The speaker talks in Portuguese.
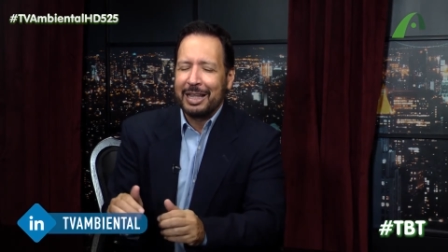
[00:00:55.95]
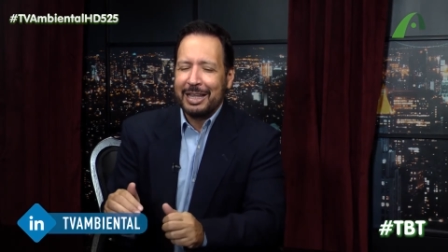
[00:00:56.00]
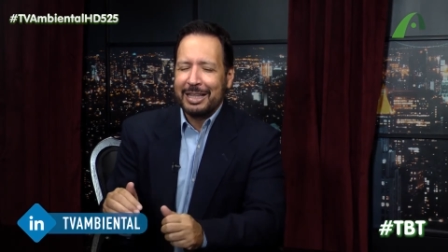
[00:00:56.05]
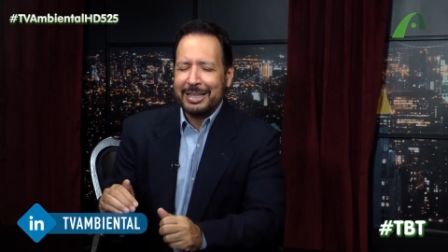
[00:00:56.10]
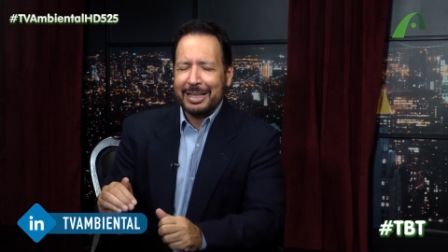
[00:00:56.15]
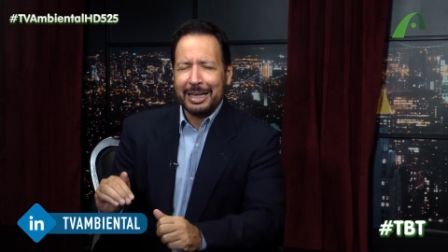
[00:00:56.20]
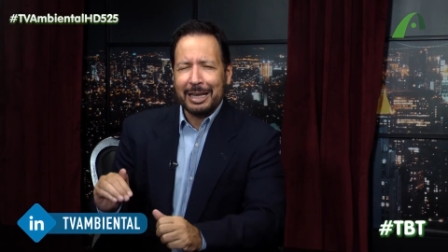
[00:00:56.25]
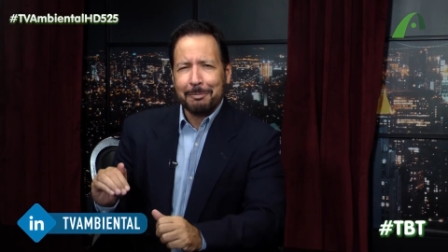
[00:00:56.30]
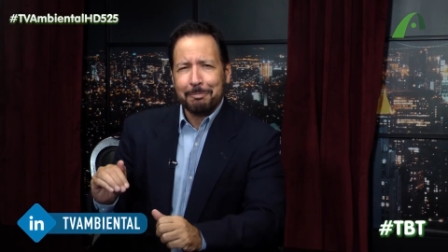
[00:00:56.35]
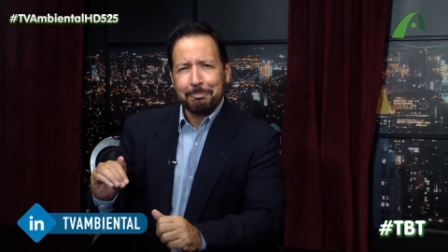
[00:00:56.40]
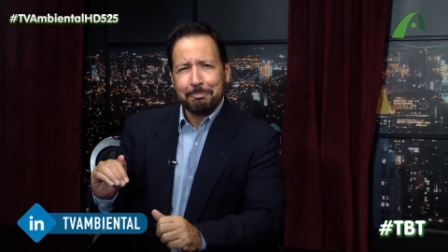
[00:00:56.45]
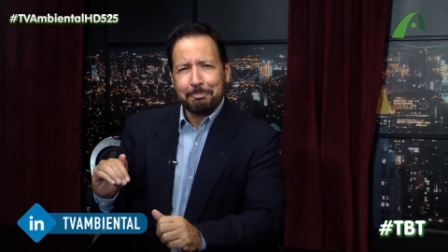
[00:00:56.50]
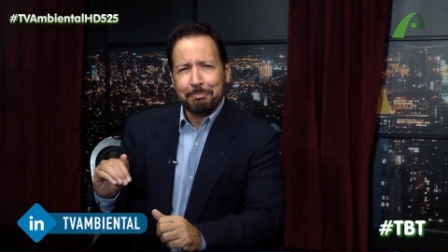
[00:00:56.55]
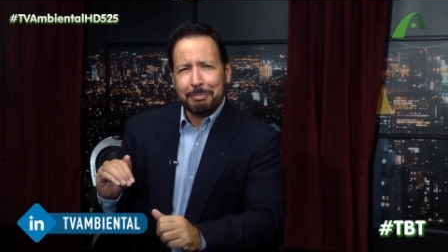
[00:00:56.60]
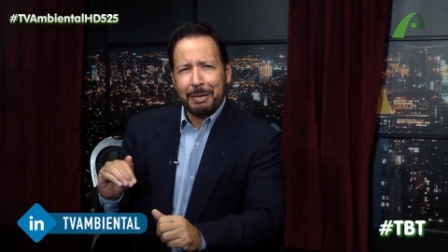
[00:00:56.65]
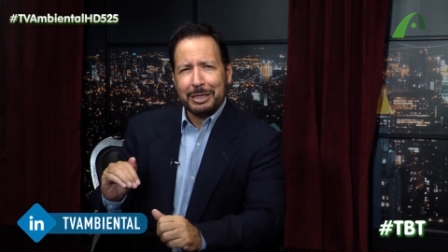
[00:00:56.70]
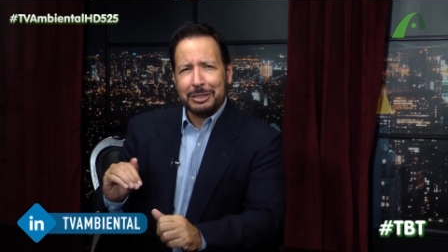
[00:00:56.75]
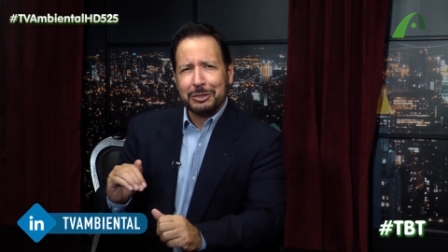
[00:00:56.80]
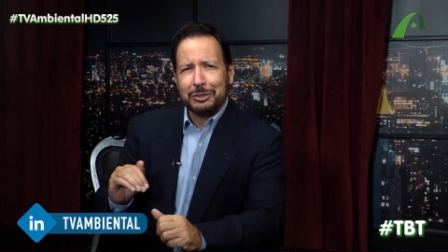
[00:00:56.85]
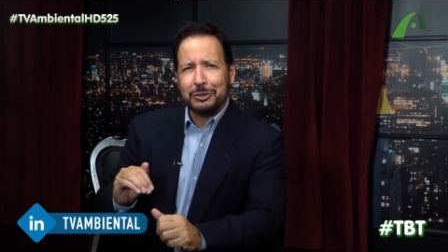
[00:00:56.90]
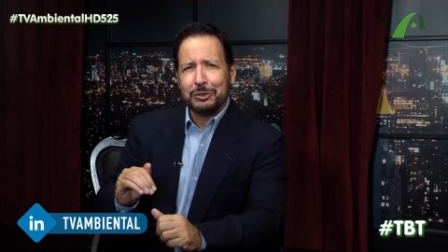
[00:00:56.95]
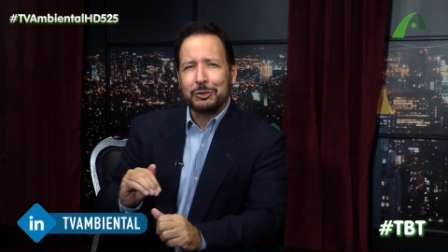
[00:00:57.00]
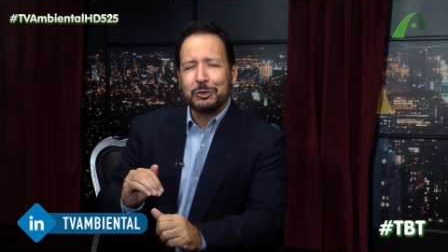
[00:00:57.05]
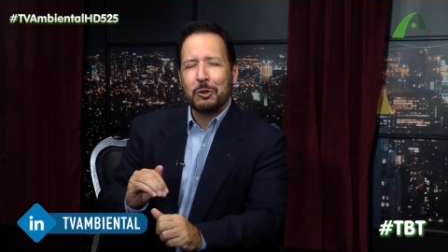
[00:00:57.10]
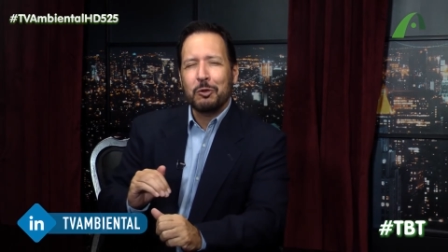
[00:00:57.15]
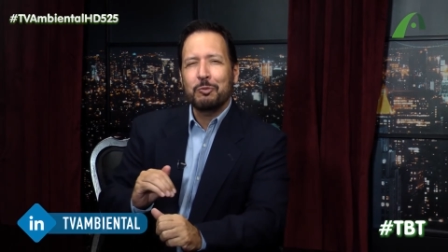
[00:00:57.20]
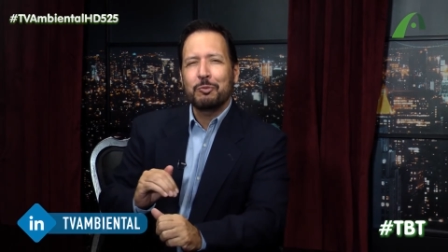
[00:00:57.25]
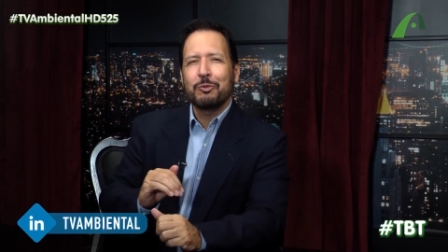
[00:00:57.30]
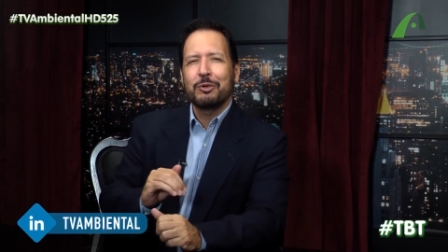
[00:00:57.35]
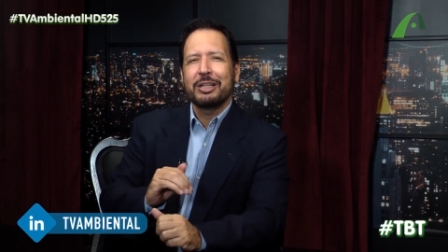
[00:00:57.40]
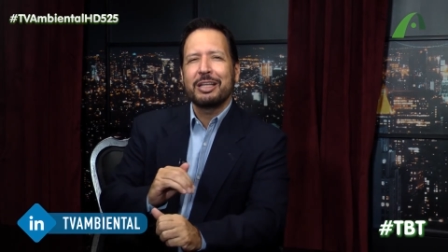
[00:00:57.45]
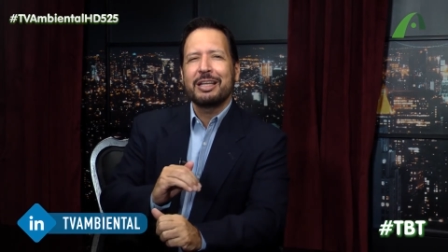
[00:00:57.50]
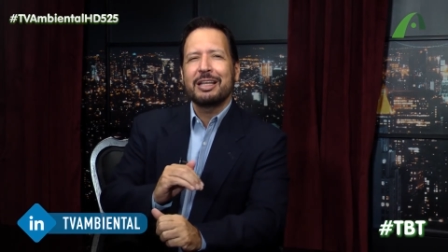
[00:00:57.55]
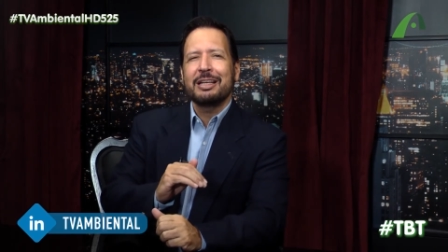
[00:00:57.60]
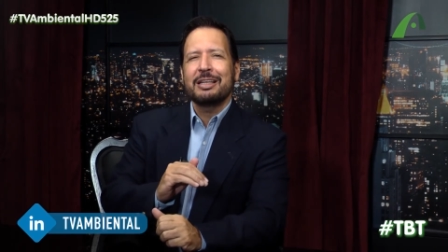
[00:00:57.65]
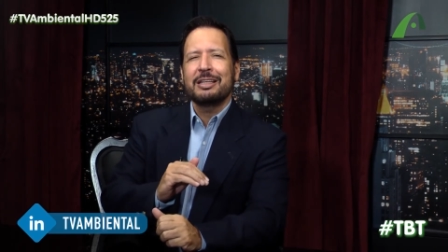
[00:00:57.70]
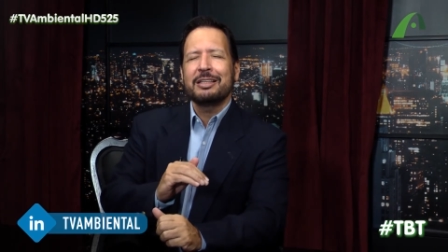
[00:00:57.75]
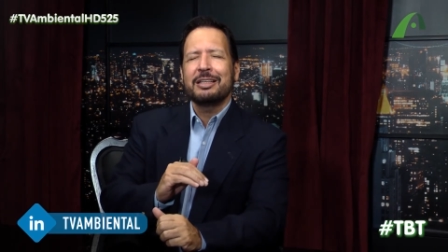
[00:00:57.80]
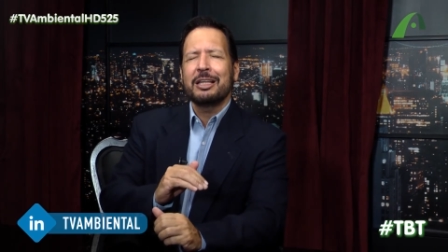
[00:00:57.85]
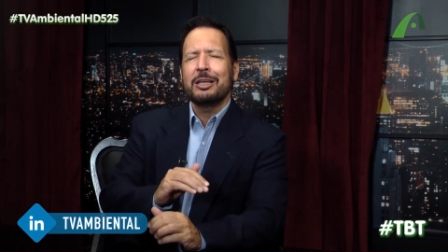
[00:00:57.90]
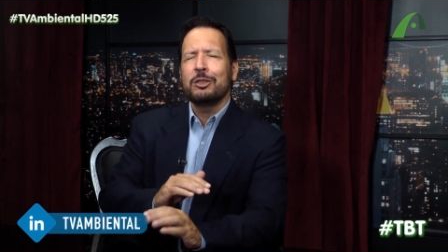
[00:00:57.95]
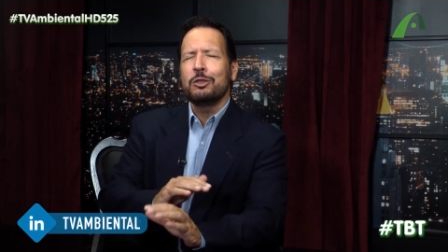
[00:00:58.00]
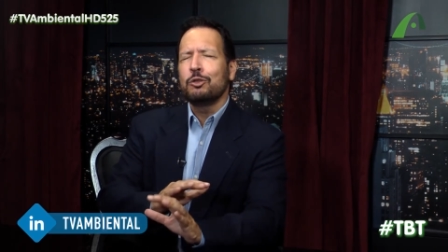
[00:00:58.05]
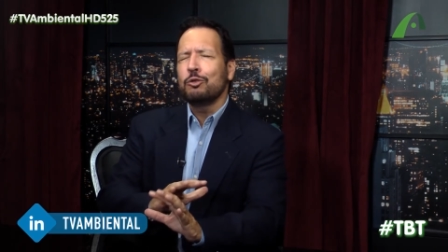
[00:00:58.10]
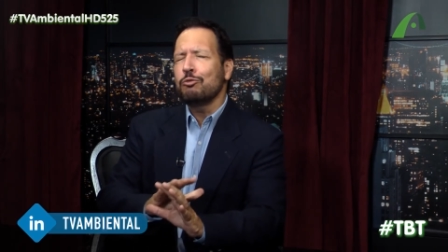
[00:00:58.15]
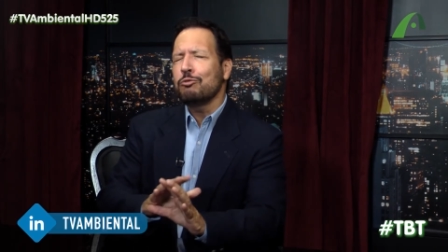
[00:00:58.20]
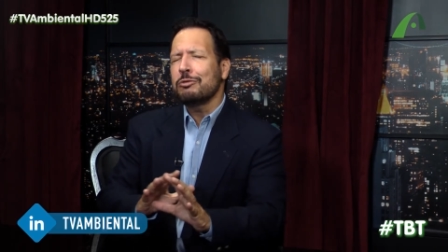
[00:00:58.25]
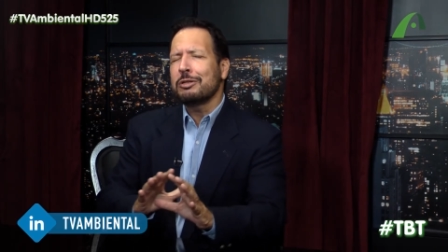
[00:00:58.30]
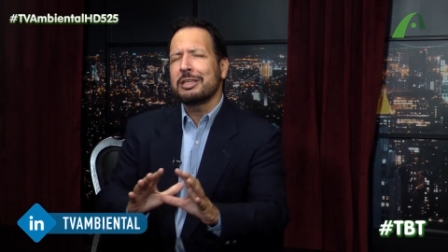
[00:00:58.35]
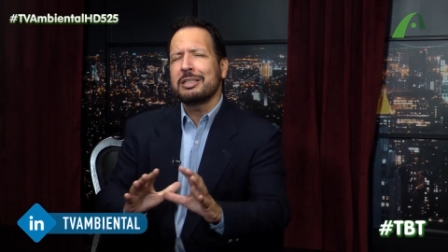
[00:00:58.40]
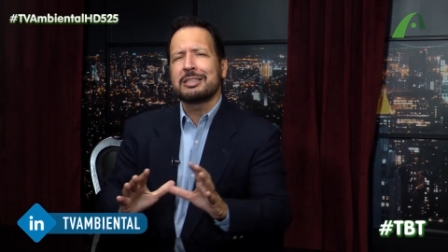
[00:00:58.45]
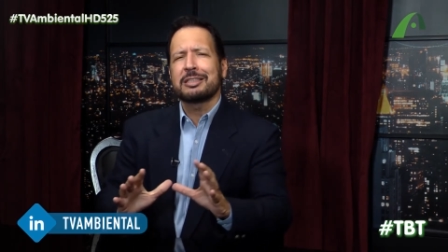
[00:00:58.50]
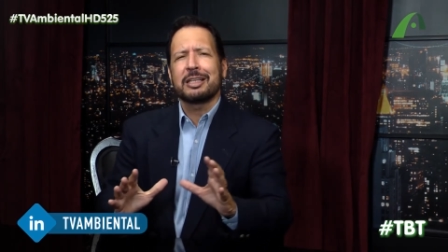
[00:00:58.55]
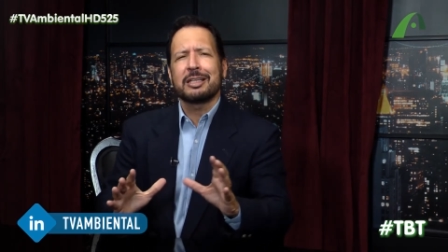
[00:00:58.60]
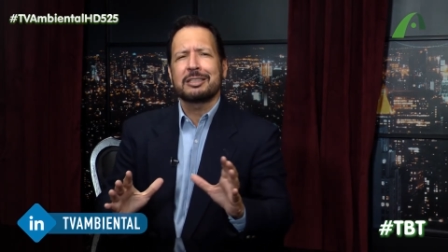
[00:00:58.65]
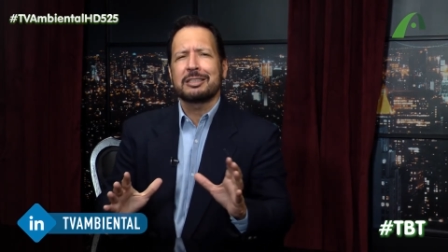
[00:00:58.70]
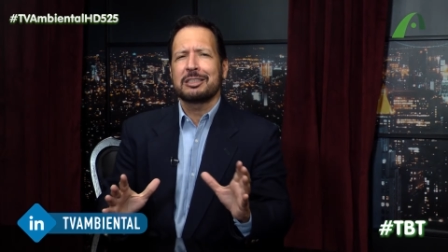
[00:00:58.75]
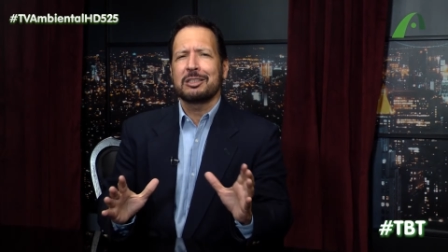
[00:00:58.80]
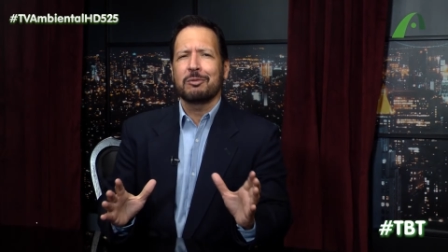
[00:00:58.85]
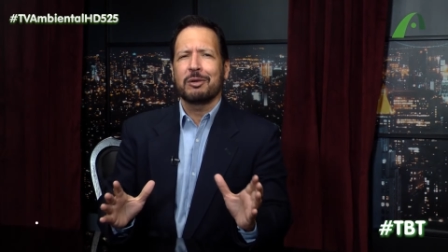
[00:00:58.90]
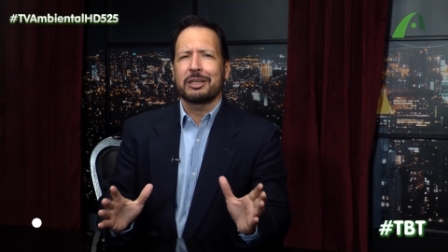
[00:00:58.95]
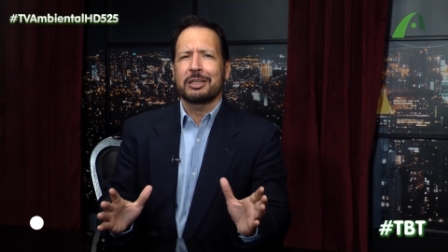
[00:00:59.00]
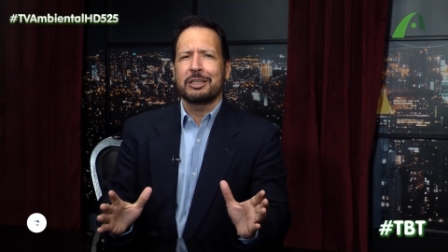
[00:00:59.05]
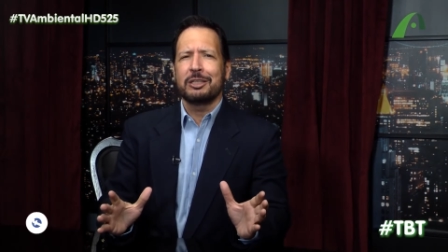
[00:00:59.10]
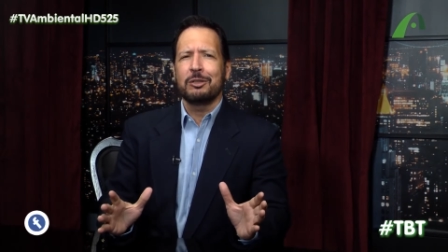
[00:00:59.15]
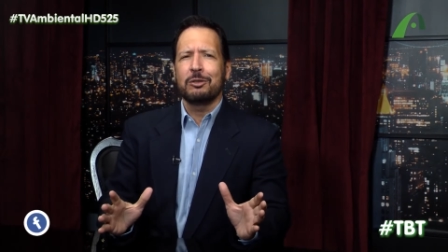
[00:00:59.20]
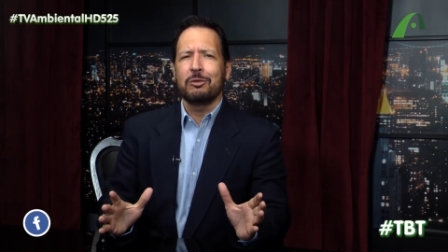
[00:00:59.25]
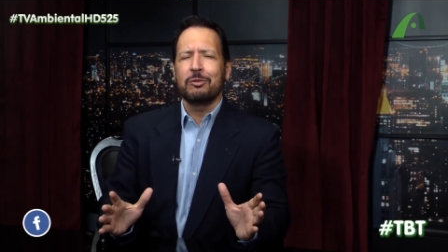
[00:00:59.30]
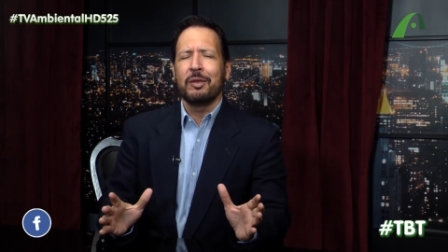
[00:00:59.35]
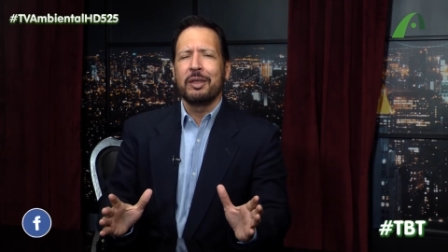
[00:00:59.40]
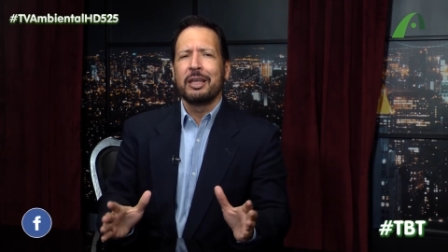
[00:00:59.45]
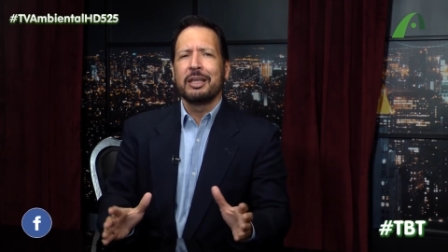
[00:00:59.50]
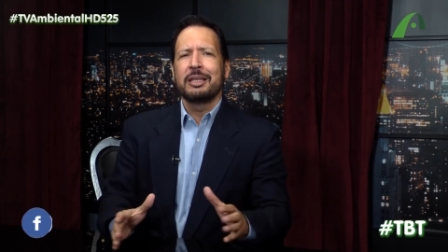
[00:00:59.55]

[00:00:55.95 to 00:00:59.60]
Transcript: e ela passou por ele e ele nunca esqueceu aquilo.